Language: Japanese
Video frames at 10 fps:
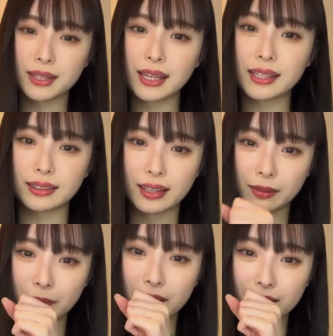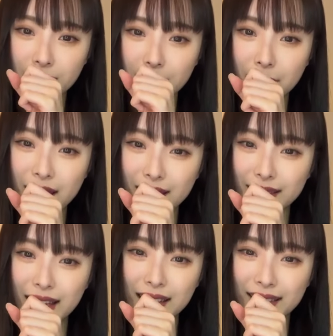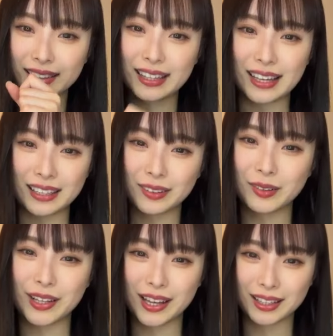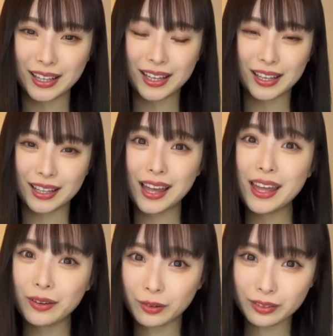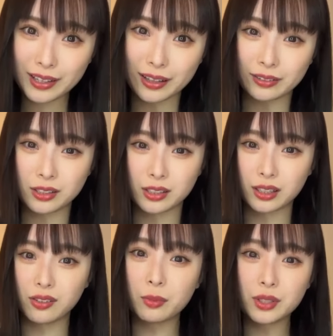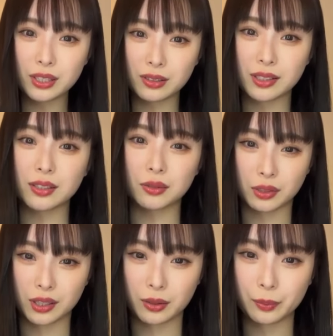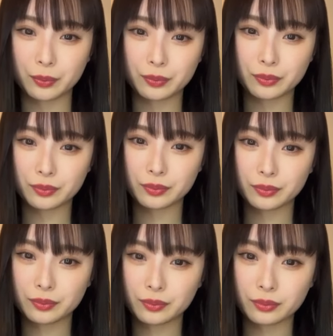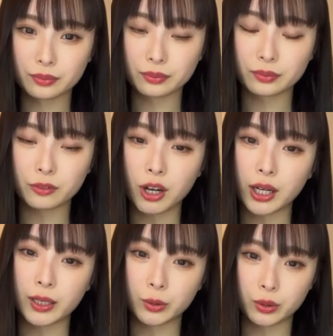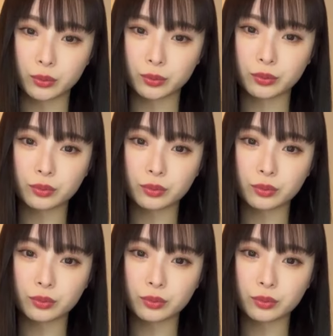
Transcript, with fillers: 名探偵名名探偵コナンえコナン普通に面白いですよねわかる